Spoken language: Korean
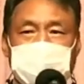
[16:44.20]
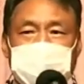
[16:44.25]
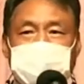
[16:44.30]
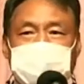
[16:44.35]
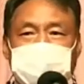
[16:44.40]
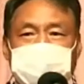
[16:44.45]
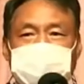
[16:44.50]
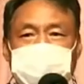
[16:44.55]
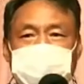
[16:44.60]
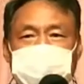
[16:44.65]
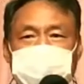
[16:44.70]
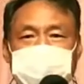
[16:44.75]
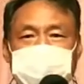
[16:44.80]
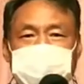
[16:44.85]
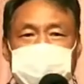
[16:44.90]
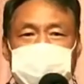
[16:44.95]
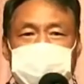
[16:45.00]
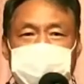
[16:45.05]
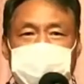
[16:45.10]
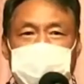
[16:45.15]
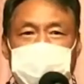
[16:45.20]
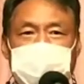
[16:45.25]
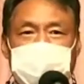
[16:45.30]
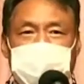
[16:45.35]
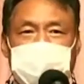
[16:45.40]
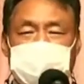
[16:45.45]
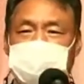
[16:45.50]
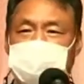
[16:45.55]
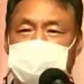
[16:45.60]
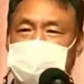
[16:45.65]
저는 그 말이
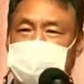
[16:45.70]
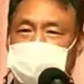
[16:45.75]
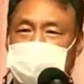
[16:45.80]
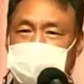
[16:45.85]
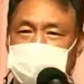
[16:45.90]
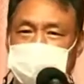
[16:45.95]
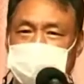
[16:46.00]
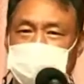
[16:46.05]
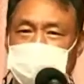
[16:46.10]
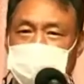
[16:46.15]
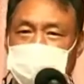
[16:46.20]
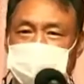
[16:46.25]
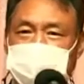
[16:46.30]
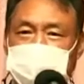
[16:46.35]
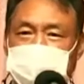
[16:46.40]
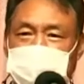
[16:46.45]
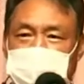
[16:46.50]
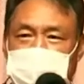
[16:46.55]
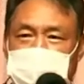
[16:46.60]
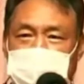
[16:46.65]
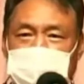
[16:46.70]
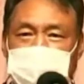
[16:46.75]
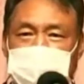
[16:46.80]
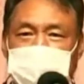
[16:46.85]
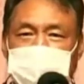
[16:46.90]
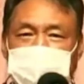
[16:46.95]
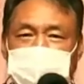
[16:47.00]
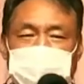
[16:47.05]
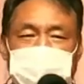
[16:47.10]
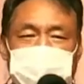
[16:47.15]
확실히 맞다고 생각합니다.
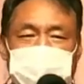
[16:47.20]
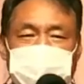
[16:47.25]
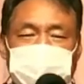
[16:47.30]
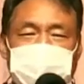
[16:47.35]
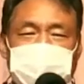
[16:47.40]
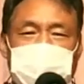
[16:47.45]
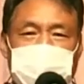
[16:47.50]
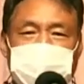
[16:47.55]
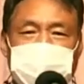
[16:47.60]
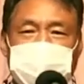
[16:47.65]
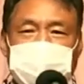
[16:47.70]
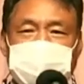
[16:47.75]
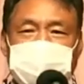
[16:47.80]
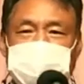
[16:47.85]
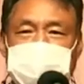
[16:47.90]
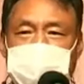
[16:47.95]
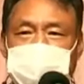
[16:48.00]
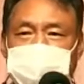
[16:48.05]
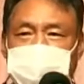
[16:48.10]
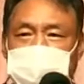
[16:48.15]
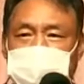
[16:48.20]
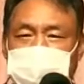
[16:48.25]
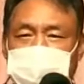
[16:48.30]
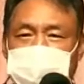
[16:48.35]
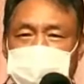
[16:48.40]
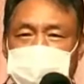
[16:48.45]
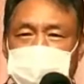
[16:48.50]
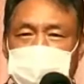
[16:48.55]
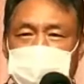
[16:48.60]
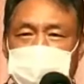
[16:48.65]
여러분도 한번 조사 한번
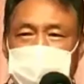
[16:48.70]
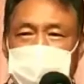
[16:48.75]
해보세요.